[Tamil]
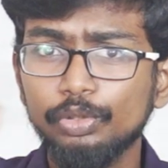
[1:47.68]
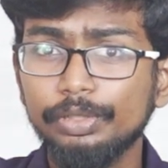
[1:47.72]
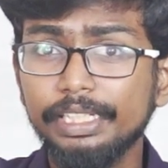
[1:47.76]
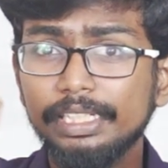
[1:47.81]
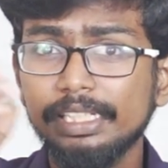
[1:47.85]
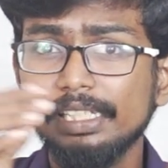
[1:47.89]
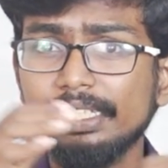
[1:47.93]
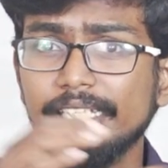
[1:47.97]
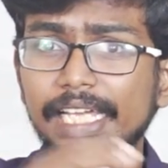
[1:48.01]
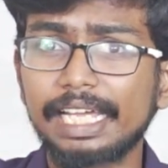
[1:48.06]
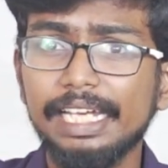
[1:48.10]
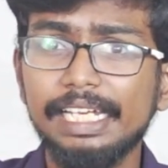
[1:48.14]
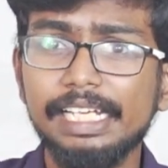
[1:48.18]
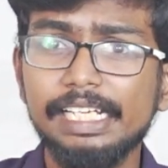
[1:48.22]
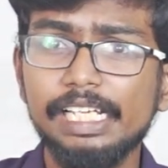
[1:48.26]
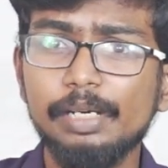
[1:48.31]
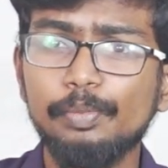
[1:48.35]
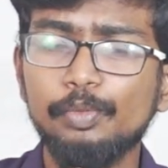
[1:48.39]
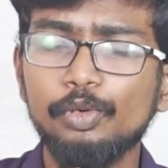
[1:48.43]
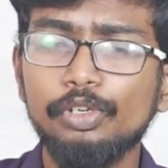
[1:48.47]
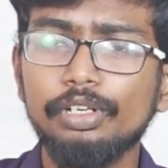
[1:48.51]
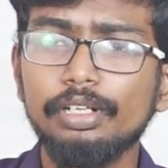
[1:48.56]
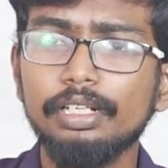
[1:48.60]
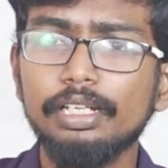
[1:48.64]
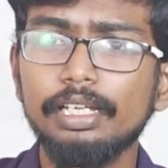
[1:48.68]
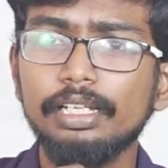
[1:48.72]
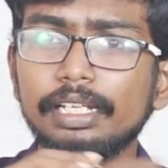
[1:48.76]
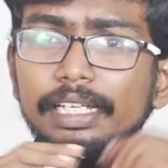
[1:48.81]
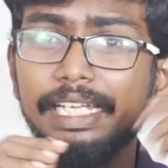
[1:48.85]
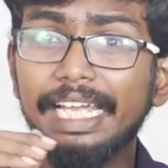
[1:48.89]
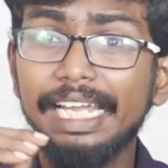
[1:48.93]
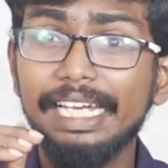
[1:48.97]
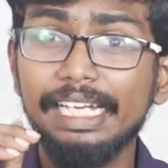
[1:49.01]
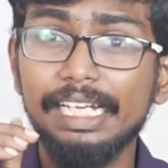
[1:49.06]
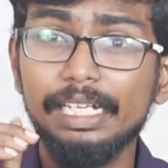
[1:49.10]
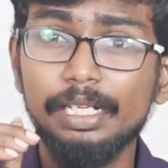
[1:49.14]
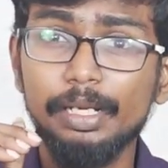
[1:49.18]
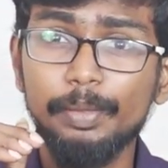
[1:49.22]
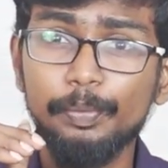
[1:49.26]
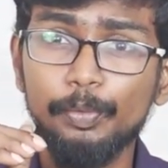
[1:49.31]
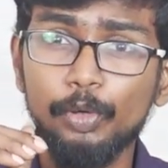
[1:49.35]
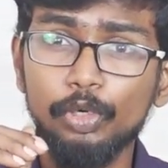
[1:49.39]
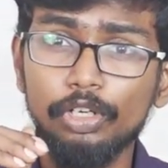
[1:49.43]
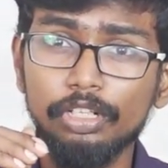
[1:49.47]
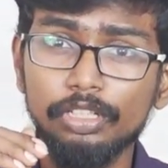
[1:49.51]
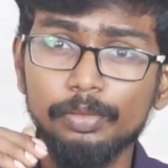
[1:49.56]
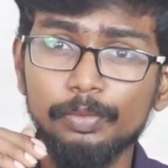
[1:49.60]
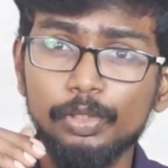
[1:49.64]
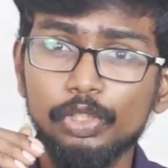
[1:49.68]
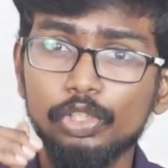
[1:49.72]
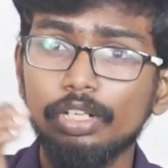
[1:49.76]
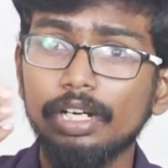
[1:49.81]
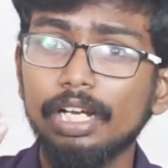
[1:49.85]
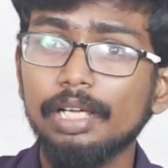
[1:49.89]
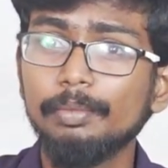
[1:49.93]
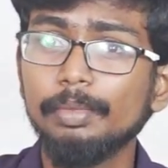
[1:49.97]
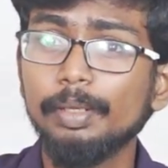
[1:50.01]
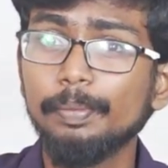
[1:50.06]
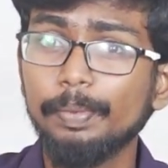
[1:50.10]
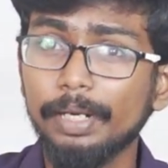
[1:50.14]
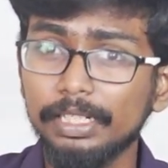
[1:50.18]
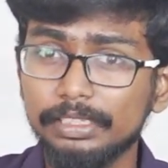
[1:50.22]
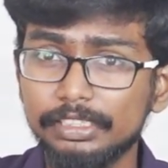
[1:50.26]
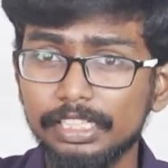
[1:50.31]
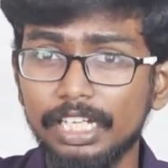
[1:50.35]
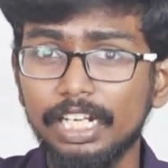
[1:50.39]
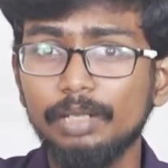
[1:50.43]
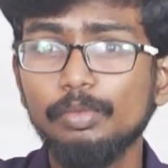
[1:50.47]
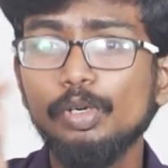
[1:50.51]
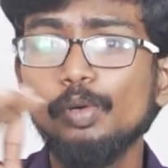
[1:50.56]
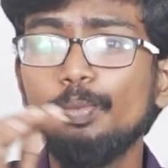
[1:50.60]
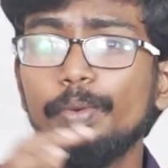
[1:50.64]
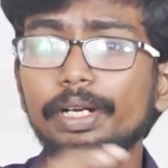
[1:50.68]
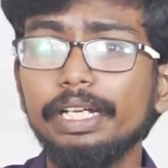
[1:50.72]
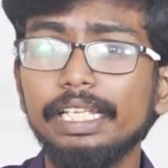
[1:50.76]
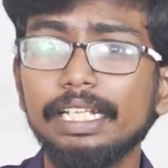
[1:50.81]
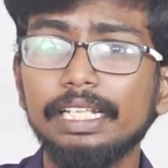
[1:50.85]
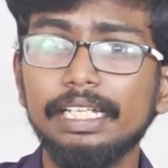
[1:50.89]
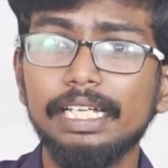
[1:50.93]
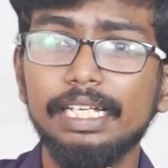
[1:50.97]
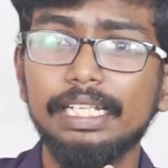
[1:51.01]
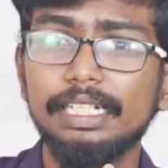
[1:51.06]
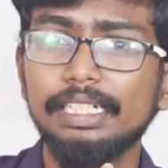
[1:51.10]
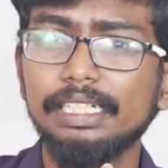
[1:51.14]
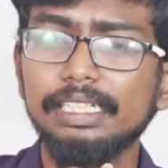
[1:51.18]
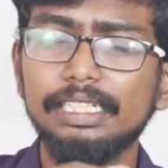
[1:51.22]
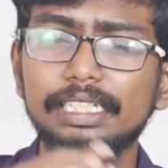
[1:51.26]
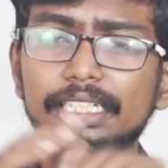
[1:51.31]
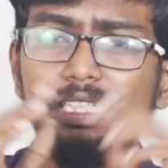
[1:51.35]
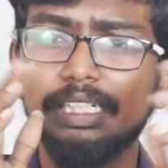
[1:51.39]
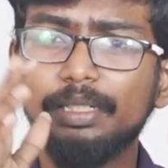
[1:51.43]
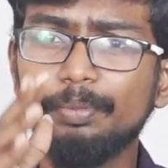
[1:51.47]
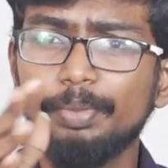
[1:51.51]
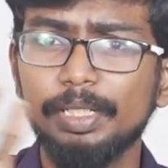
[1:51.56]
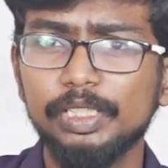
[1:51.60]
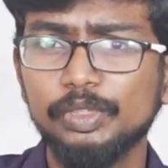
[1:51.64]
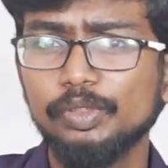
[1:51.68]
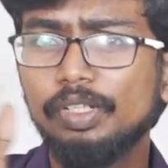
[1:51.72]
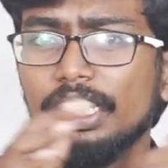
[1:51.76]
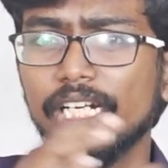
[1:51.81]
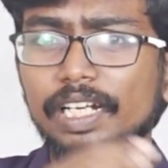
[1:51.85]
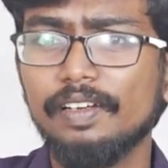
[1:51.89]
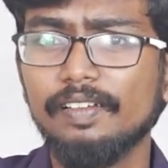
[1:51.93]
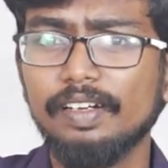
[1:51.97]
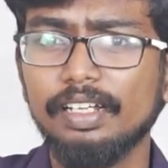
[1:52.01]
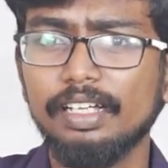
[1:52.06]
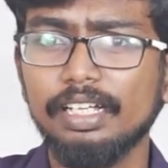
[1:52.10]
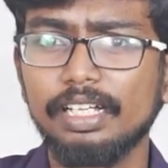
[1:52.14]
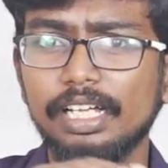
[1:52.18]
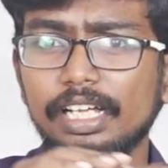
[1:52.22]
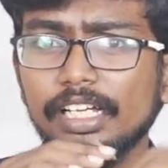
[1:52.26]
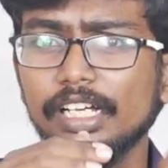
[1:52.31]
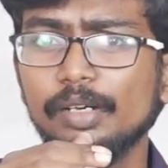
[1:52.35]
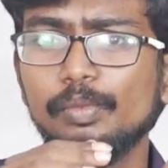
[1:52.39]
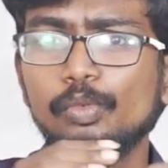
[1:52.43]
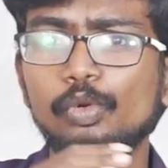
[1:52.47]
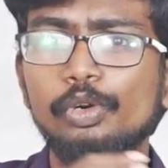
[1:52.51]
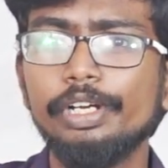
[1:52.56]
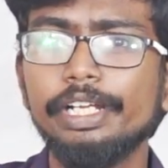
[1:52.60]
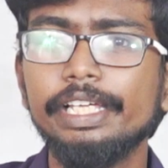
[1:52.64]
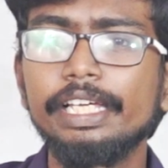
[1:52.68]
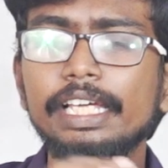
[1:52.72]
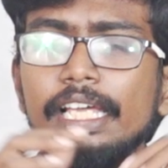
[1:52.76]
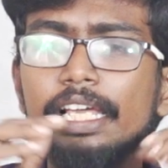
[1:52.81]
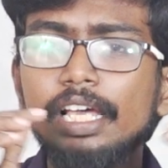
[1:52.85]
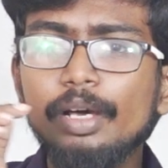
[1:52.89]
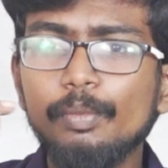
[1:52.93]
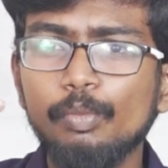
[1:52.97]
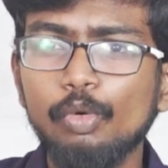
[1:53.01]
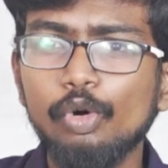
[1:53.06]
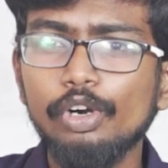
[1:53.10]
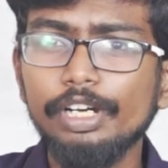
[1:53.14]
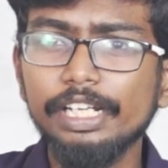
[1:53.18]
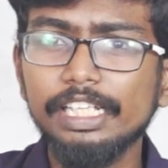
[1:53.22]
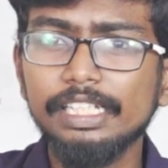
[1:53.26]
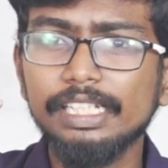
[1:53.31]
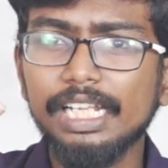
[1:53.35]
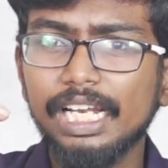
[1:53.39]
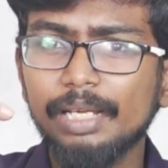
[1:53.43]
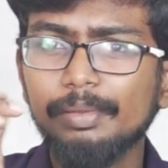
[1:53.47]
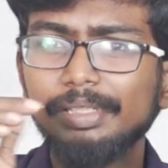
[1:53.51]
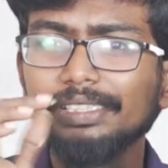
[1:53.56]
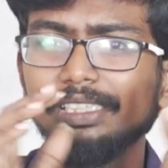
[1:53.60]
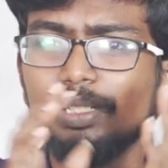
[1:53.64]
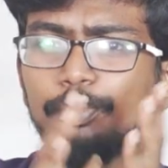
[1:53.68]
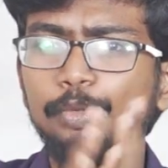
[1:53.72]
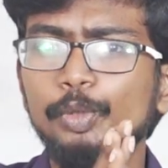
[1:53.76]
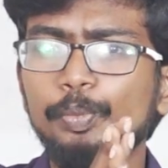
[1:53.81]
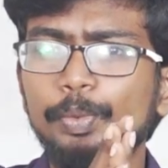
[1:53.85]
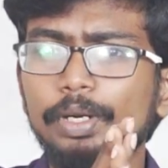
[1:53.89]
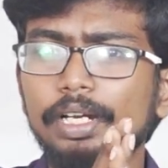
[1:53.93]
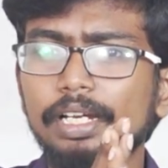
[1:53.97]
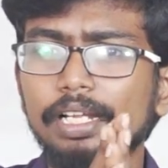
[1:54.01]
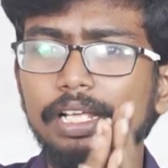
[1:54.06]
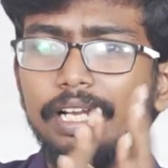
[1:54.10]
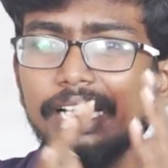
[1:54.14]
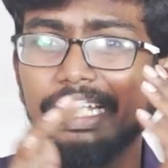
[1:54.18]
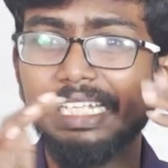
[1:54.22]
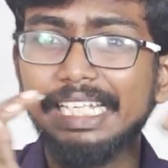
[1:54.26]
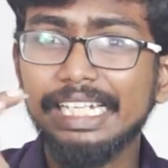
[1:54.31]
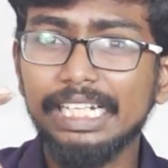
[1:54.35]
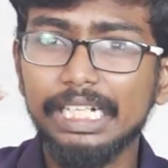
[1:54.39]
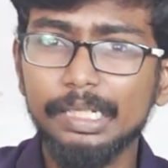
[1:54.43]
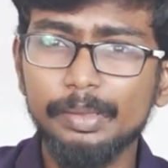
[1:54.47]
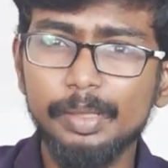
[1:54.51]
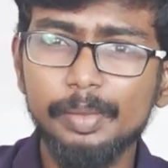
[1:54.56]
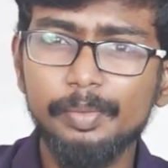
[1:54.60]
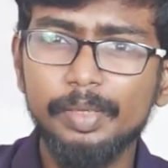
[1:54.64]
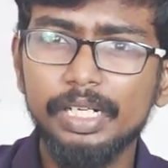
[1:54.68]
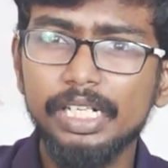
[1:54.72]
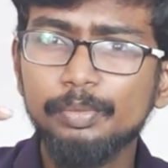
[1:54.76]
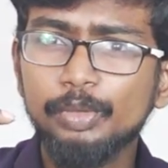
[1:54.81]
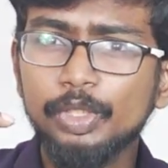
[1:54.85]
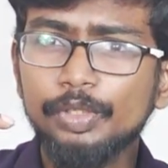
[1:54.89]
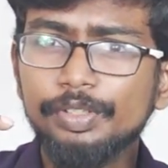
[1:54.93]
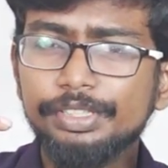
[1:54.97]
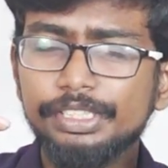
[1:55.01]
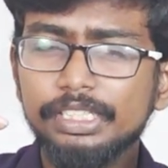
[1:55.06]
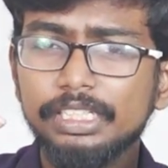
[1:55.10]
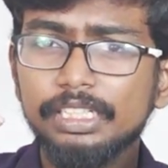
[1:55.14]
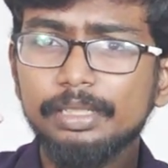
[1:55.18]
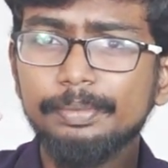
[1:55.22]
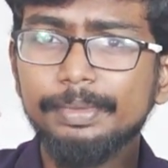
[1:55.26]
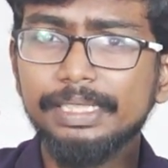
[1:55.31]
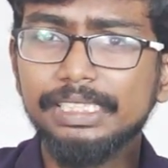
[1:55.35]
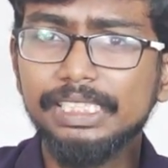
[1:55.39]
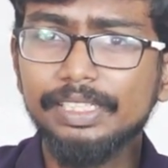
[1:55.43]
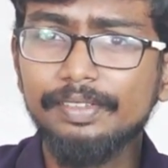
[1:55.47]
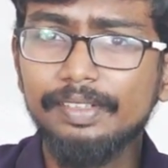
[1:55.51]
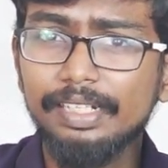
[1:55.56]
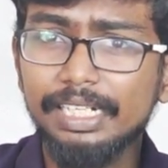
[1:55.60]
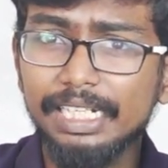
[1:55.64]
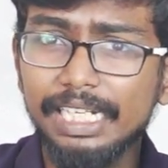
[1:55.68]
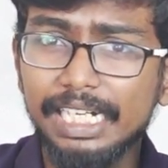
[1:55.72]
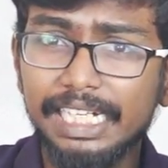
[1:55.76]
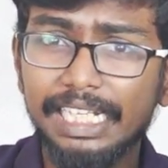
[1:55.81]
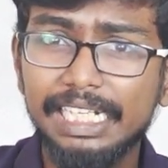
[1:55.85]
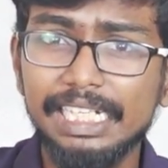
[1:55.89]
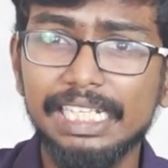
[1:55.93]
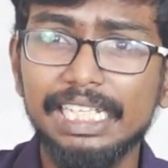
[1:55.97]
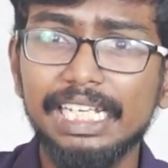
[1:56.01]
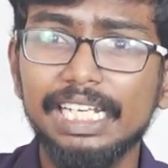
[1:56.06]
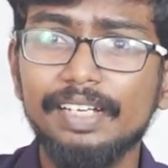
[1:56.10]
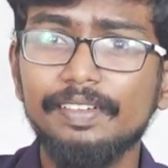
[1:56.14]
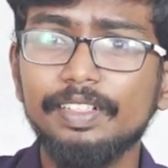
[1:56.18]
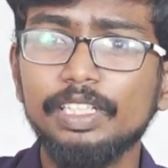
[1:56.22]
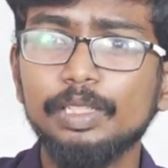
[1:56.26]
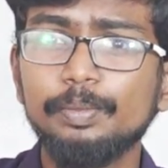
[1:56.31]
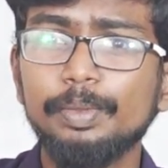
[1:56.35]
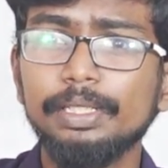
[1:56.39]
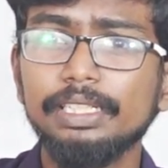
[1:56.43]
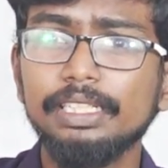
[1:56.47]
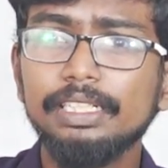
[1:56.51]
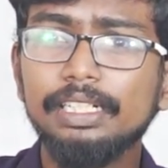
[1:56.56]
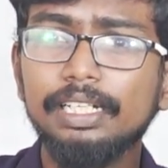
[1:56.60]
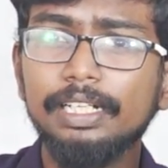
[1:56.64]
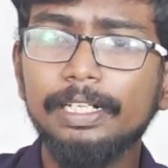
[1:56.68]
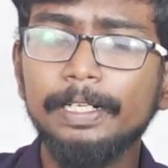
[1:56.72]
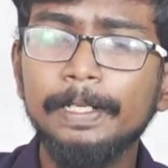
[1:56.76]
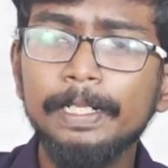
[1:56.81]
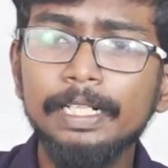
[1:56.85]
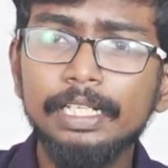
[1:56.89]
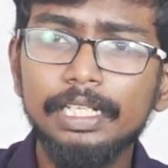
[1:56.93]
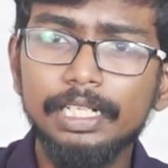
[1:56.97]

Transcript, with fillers: தொகுதிக்கு கேண்டிடேட்டாக போட்டிருக்காரு கேண்டிடேட்டாக போட்டது மட்டும் இல்லாமல் பிரச்சாரமும் பண்ணியிருக்காரு பிரஜ்வல் ரேவனாக்காக மோடி மோடி இதெல்லாமே சப்போர்ட் பண்ணுறாரா ஏற்கனவே மணிப்பூர் விஷயத்துக்கு பேசவே இல்லை டெல்லியில் வந்து பார்த்தீங்கன்னா